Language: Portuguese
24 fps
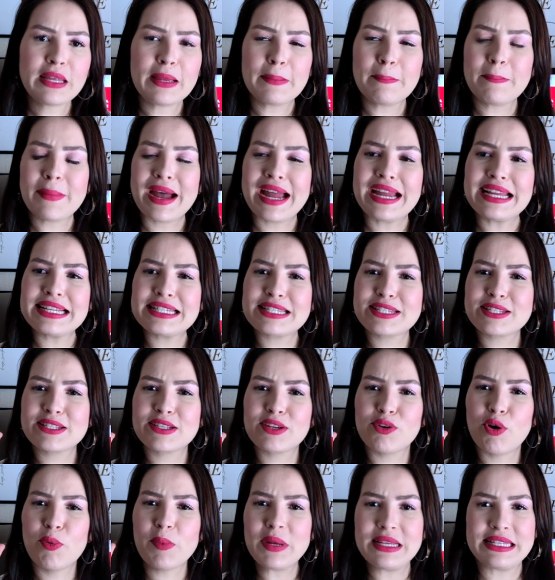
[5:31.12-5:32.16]
mas
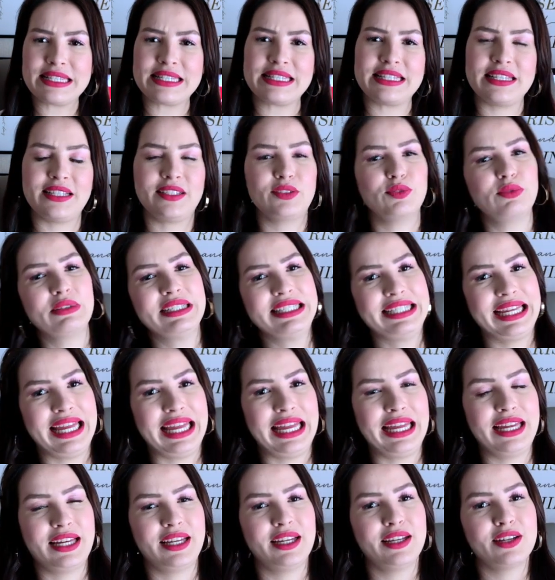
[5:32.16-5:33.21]
como assim não
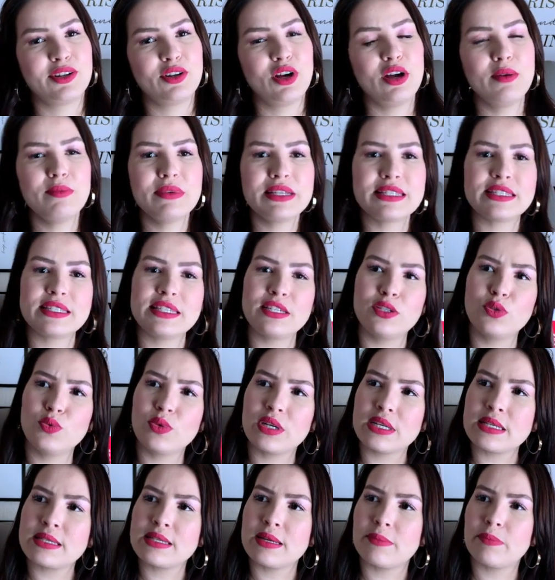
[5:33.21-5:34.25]
quer? Como assim
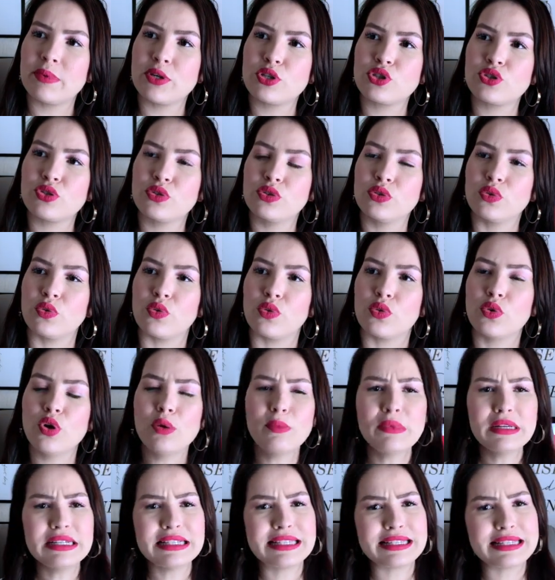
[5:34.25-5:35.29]
nunca se apaixonou?
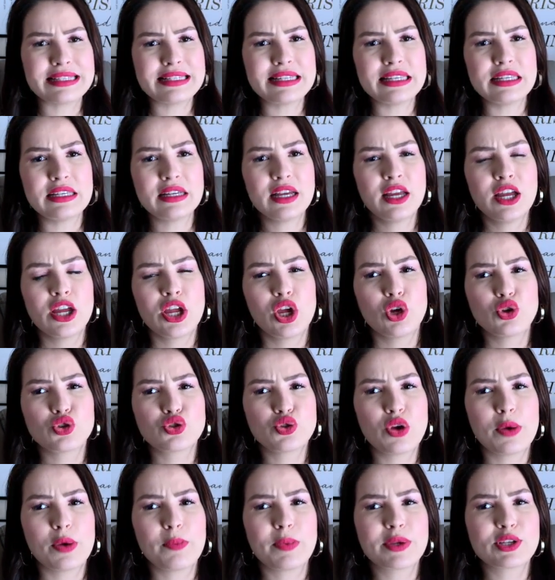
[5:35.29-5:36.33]
Como assim eu
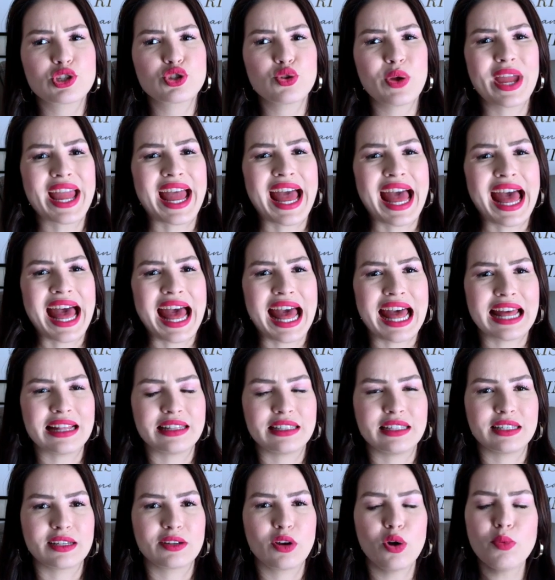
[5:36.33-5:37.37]
sou a pessoa
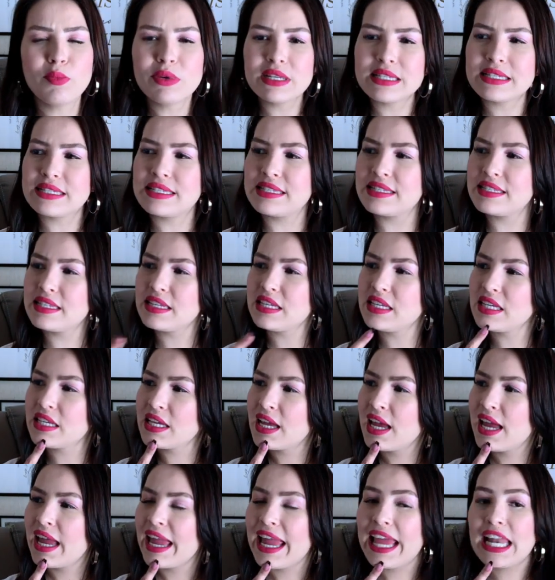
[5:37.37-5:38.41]
errada? Como assim
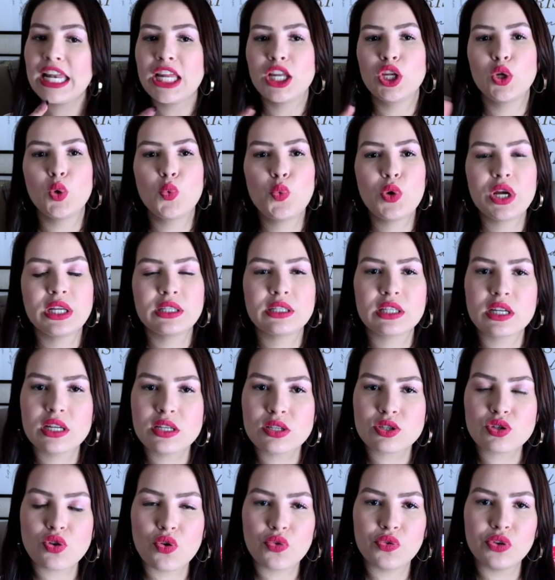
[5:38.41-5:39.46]
ele nunca
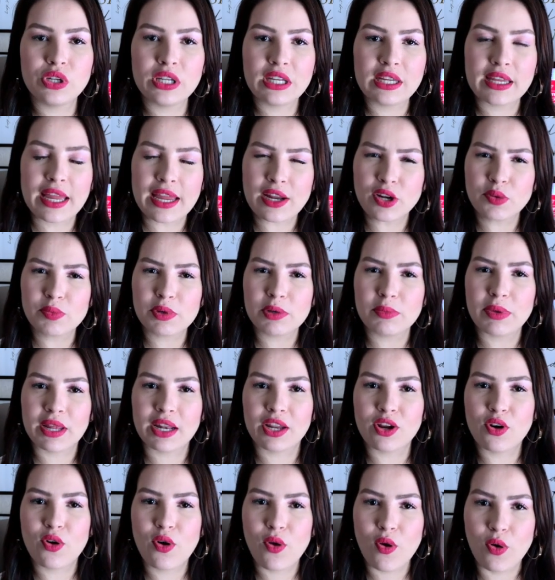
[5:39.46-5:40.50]
transou com ninguém no primeiro
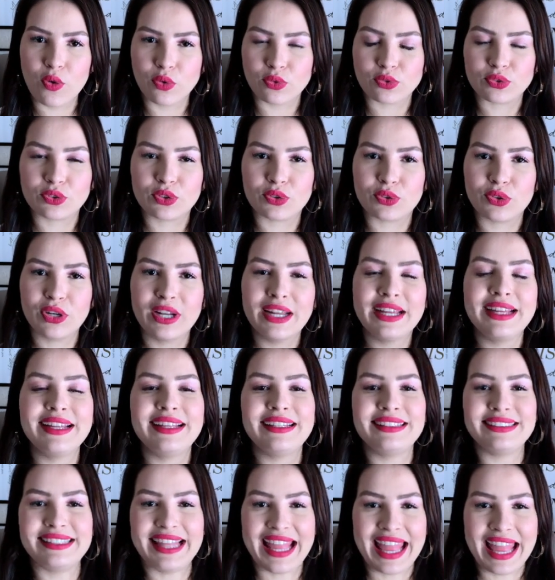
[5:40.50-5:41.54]
encontro?
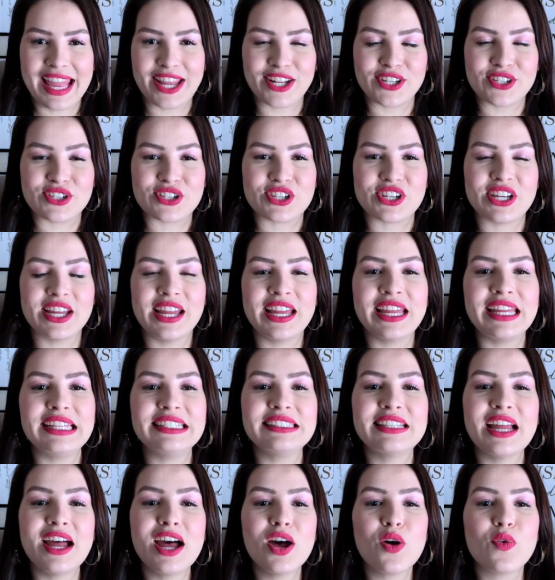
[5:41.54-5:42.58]
Entende?
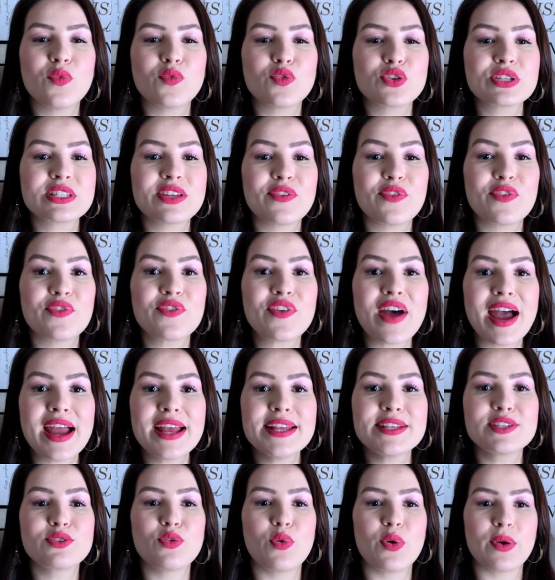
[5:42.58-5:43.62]
Então, você
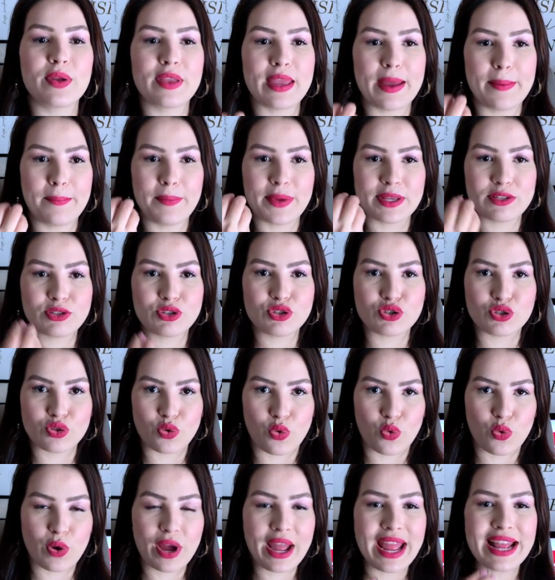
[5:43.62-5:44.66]
faz com que a
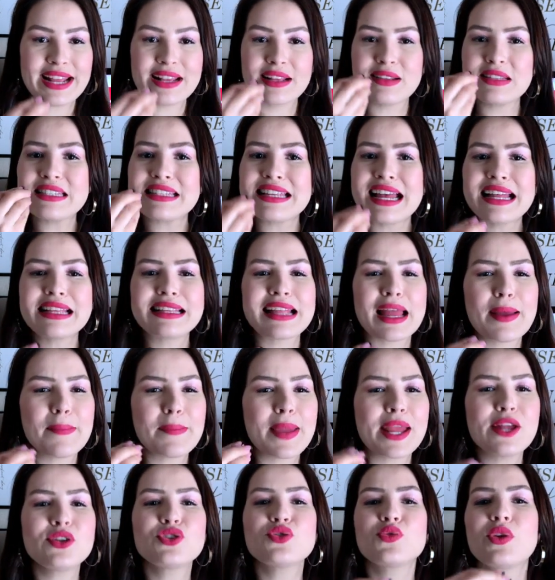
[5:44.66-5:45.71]
pessoa, é
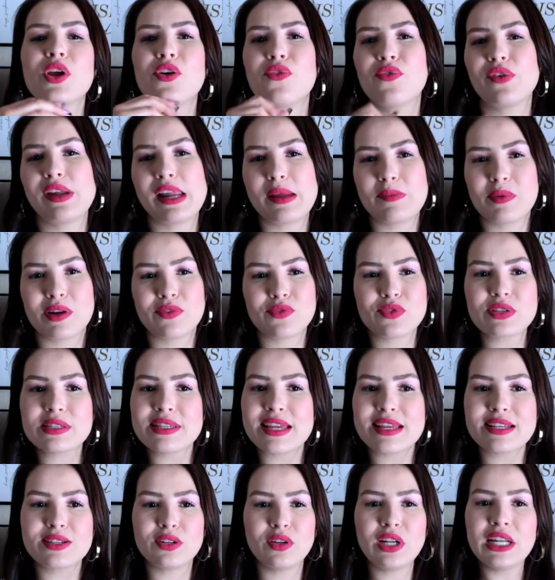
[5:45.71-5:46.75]
exatamente o que eu falei para
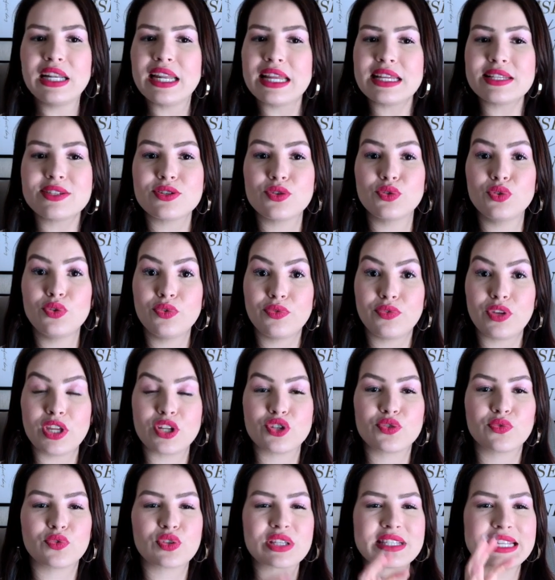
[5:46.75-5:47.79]
vocês no início do vídeo,
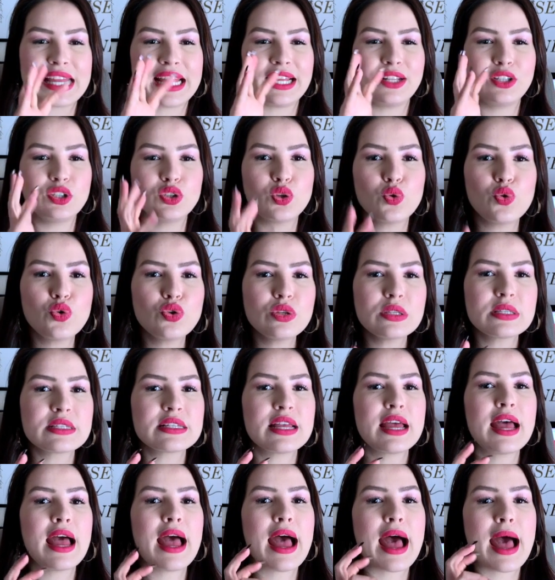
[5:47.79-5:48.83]
você induz
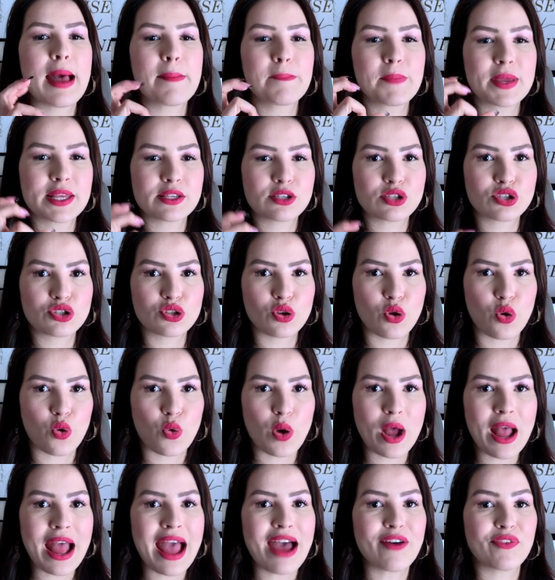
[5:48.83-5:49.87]
a
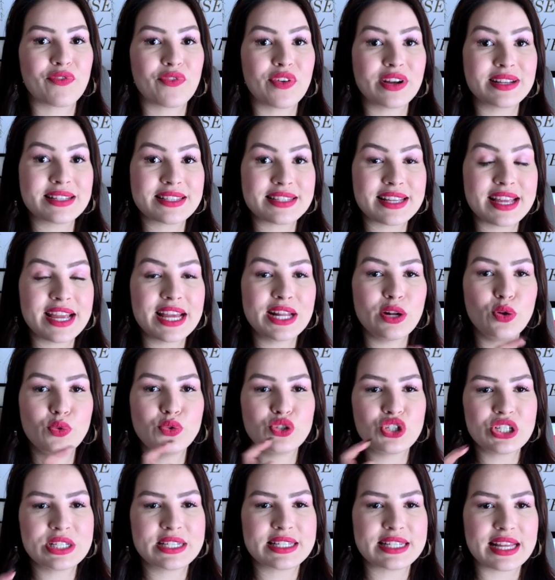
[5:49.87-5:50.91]
pessoa a fazer ou
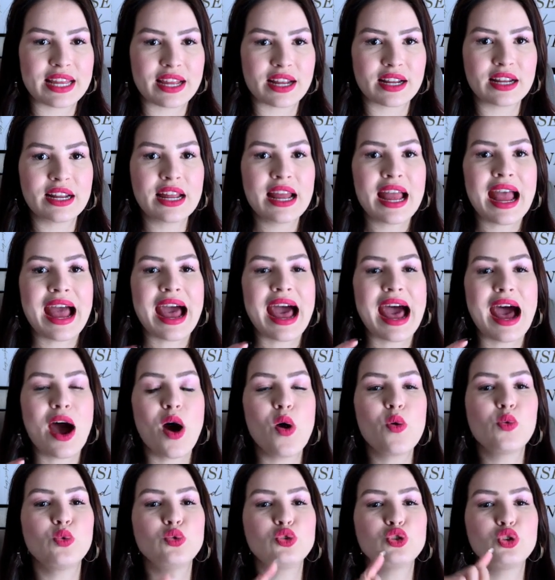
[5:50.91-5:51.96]
dizer
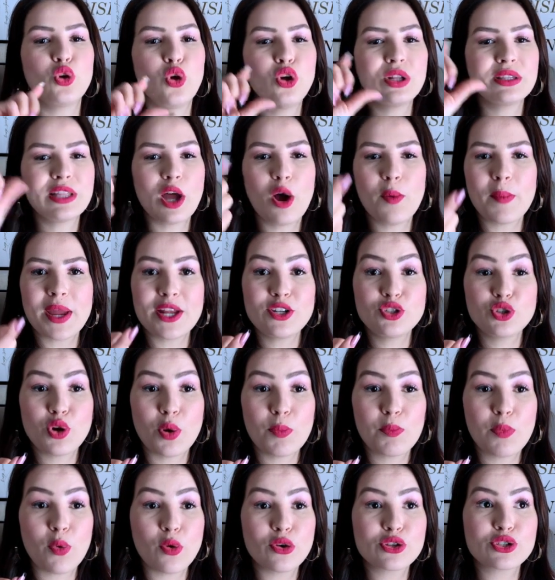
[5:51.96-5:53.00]
algo totalmente
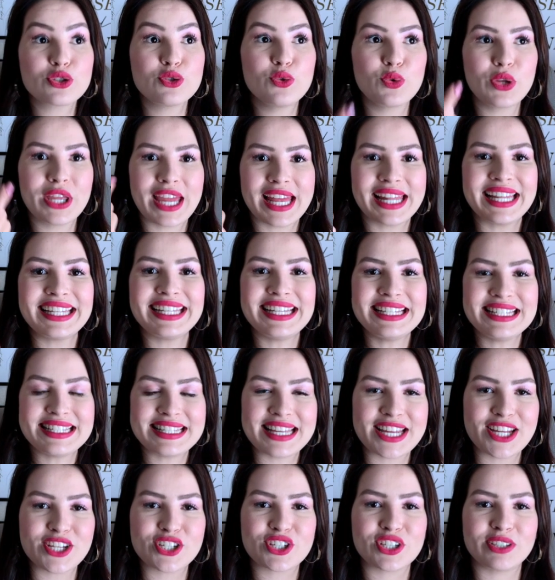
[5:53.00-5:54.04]
oposto do que ela
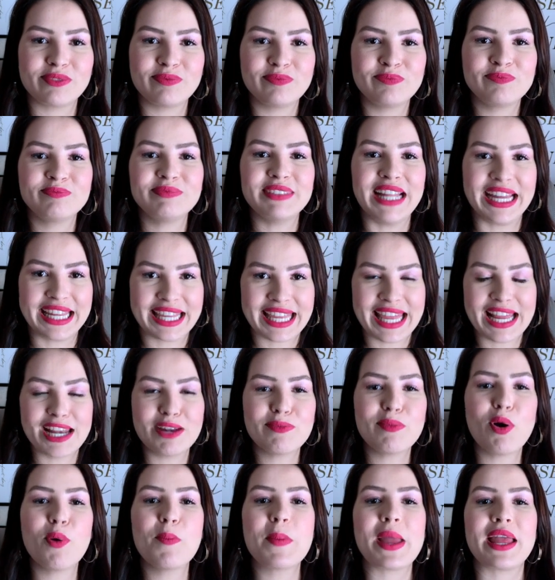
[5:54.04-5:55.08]
deseja naquele
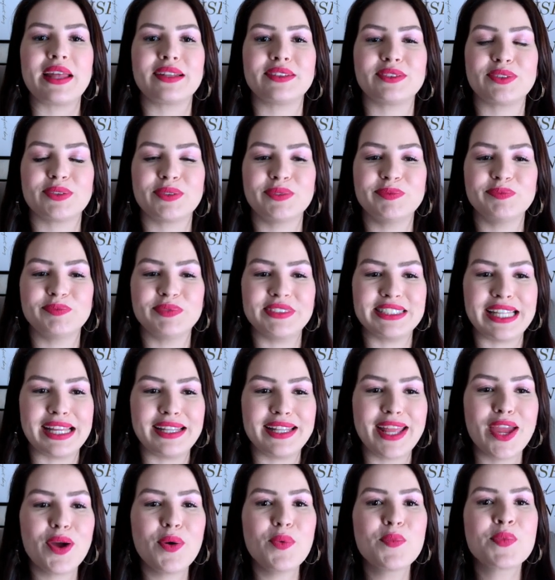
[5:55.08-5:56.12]
momento,
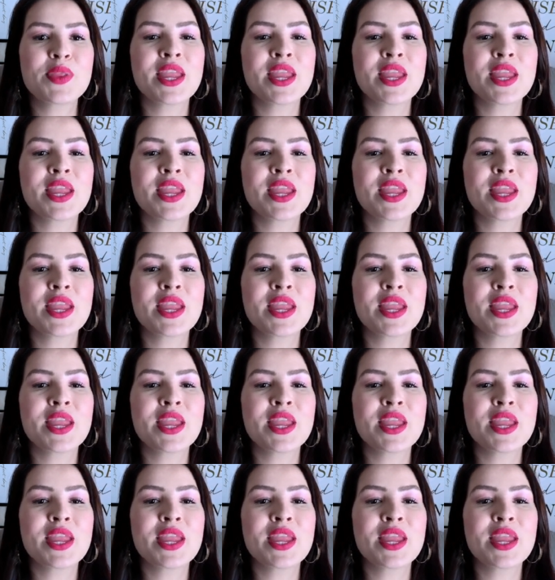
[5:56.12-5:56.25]
entendeu?